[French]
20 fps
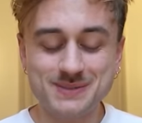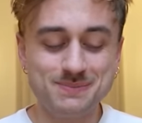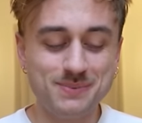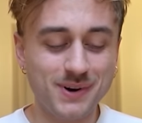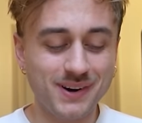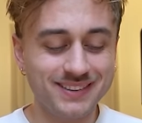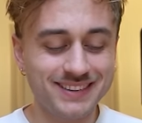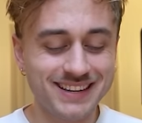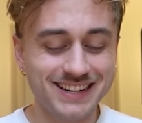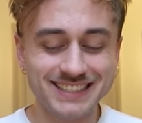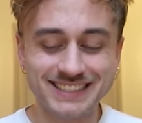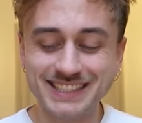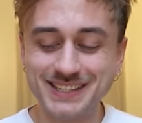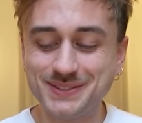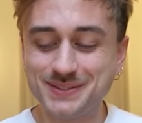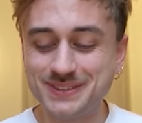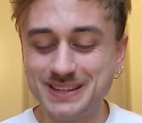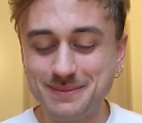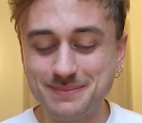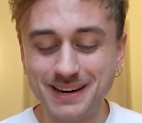ce bordel, j'ai
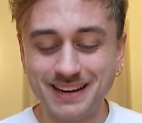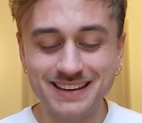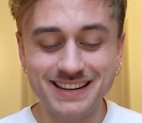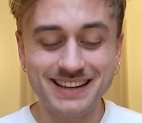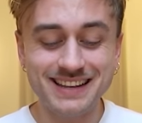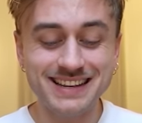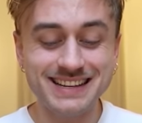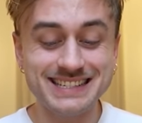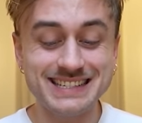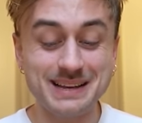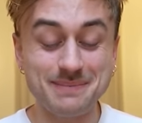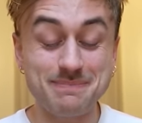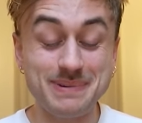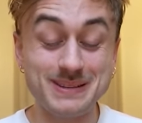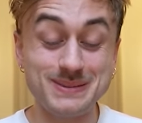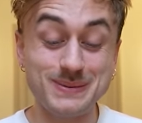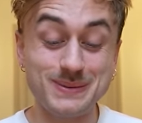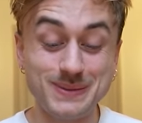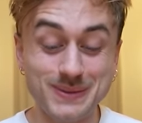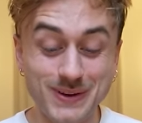tout déballé, ça
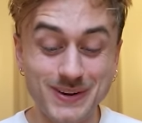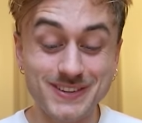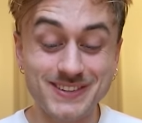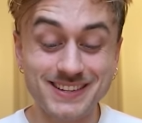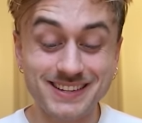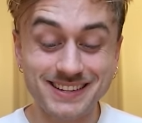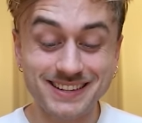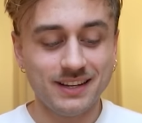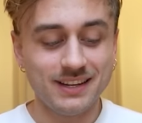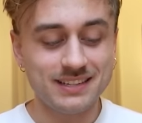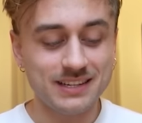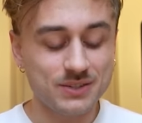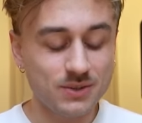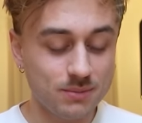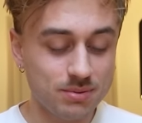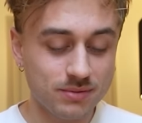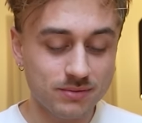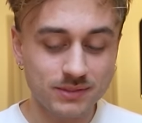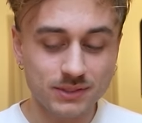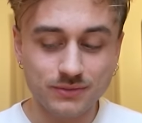pèse une tonne. Et ça sent
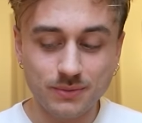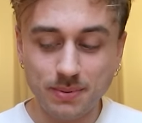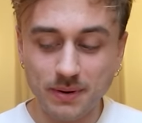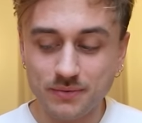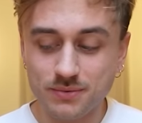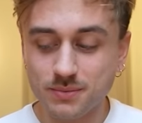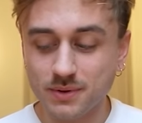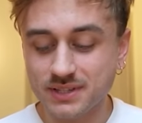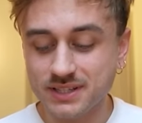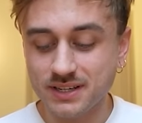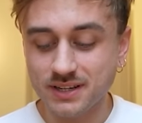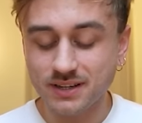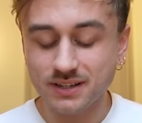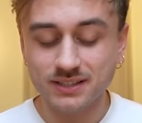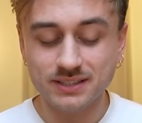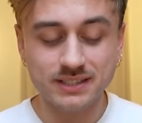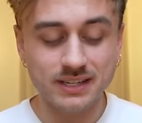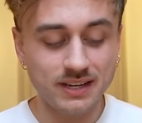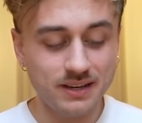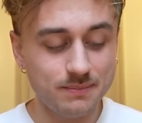bon, je vais pas vous mentir,
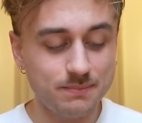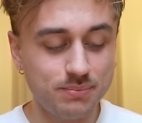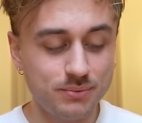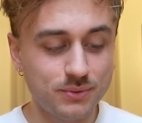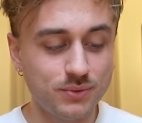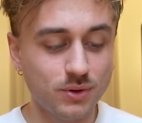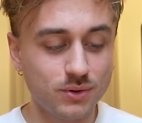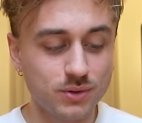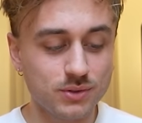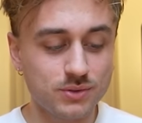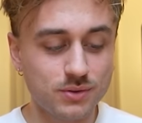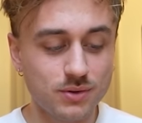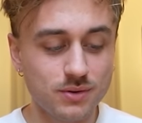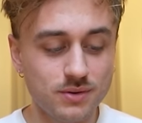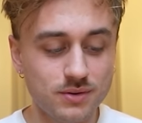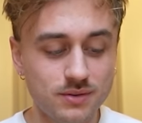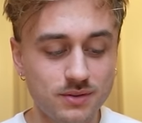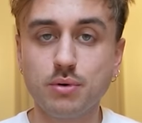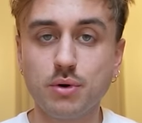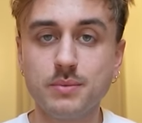c'est plutôt
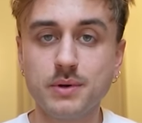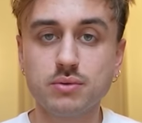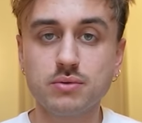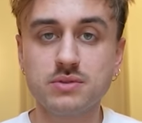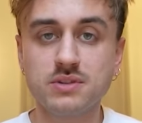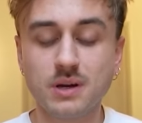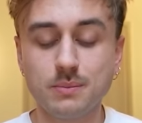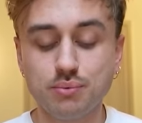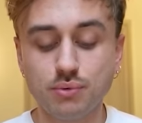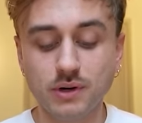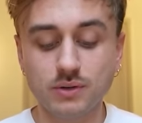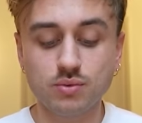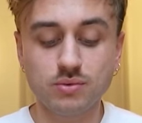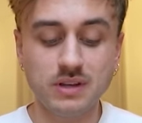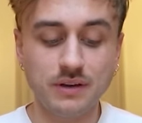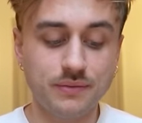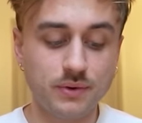costaud. Premier constat, pour être tout à